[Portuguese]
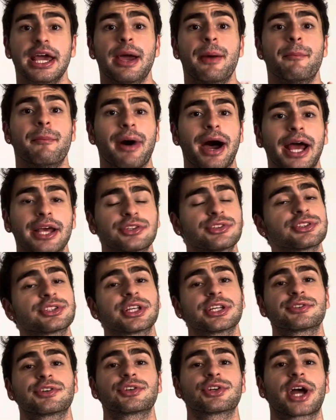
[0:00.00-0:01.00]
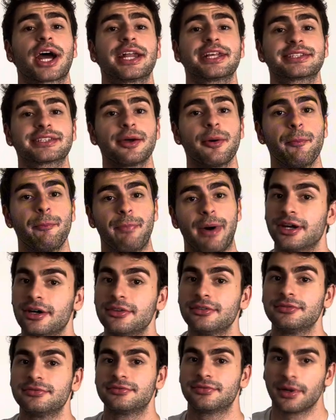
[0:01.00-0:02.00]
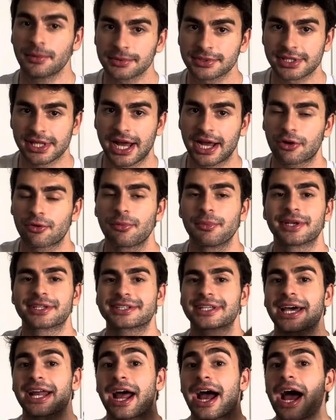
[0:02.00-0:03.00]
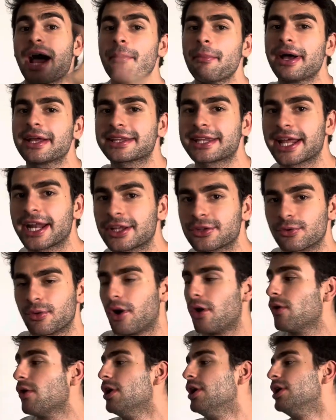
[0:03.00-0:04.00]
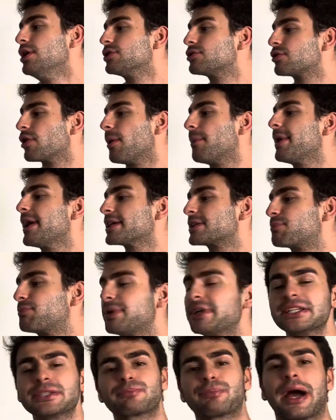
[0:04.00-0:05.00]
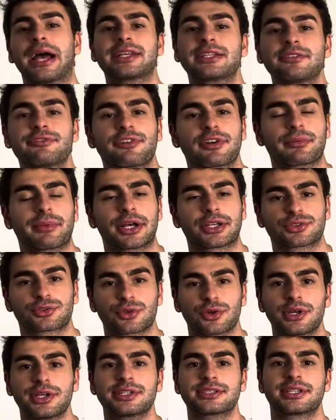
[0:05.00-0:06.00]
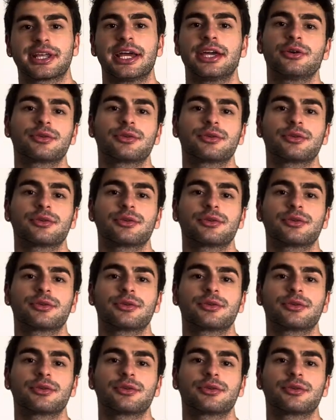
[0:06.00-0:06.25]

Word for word: Mas se o Santos vai jogar em São Paulo, vamos lá começar a matéria do UOL sobre as principais informações, né?